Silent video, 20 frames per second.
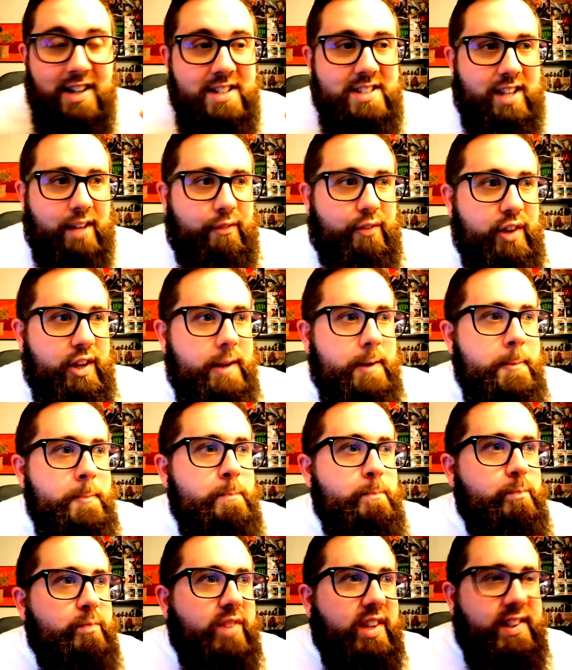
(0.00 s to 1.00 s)
ça fait
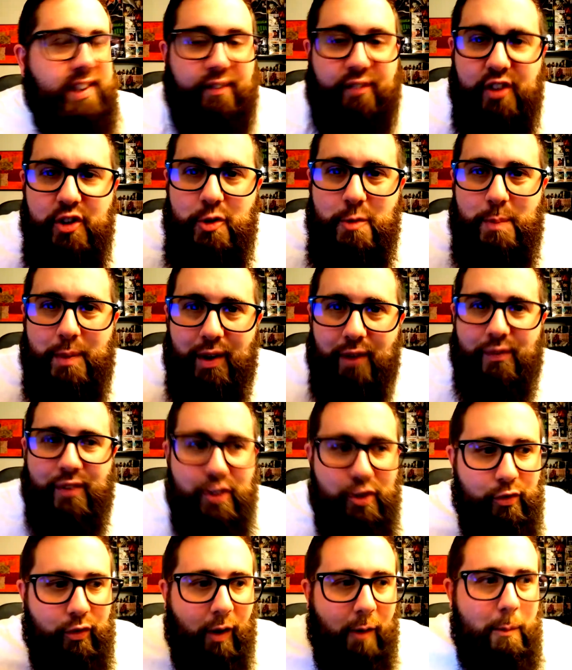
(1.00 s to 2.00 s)
ça fait du bien en fait
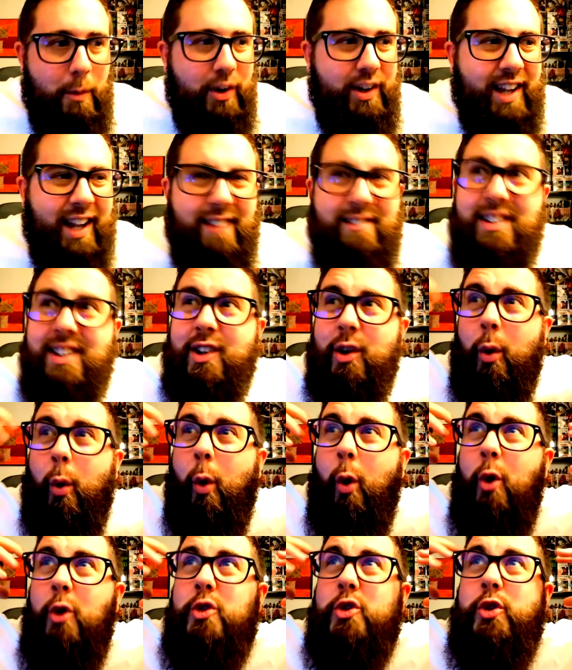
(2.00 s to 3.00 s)
de voir un manga avec
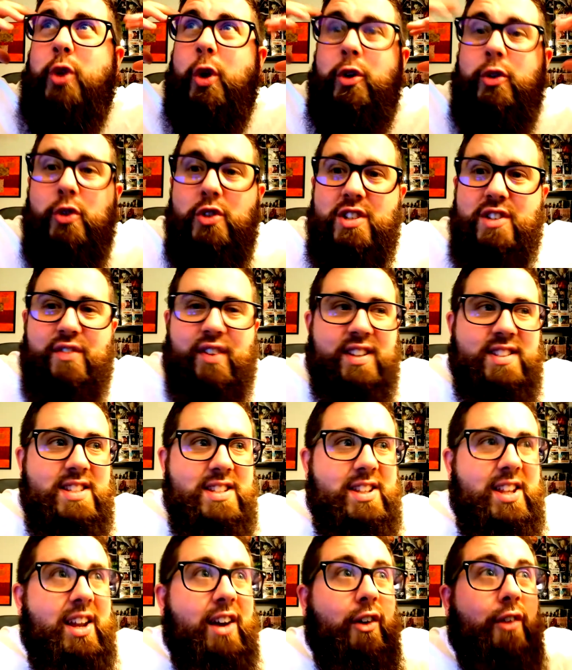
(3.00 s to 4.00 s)
autant de
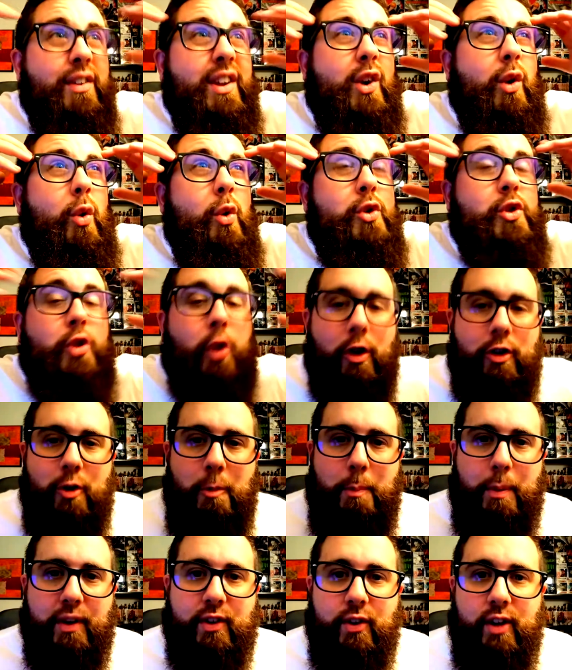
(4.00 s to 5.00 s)
diversité, avec autant de
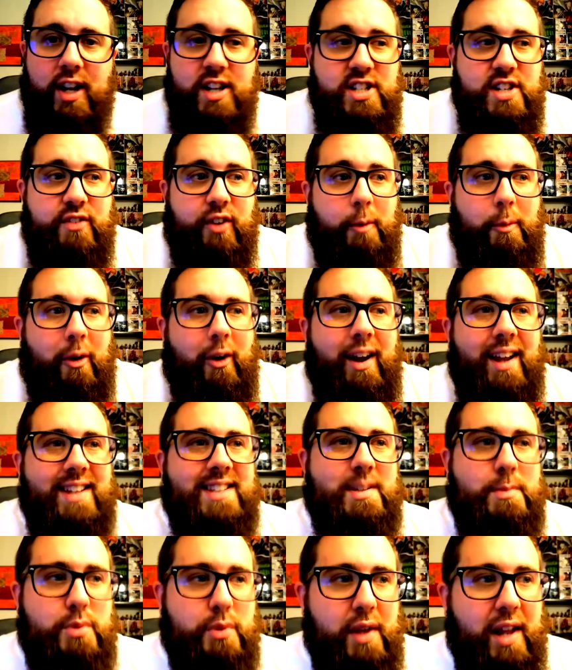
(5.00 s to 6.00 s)
personnages, c'est vraiment
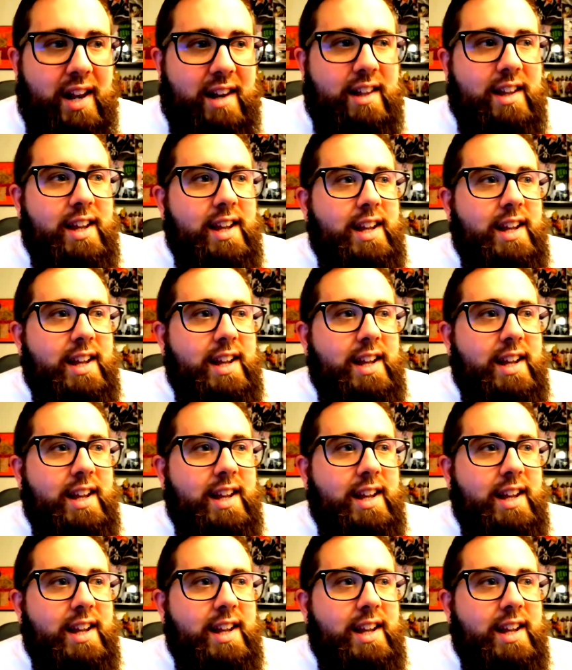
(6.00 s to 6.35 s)
exceptionnel.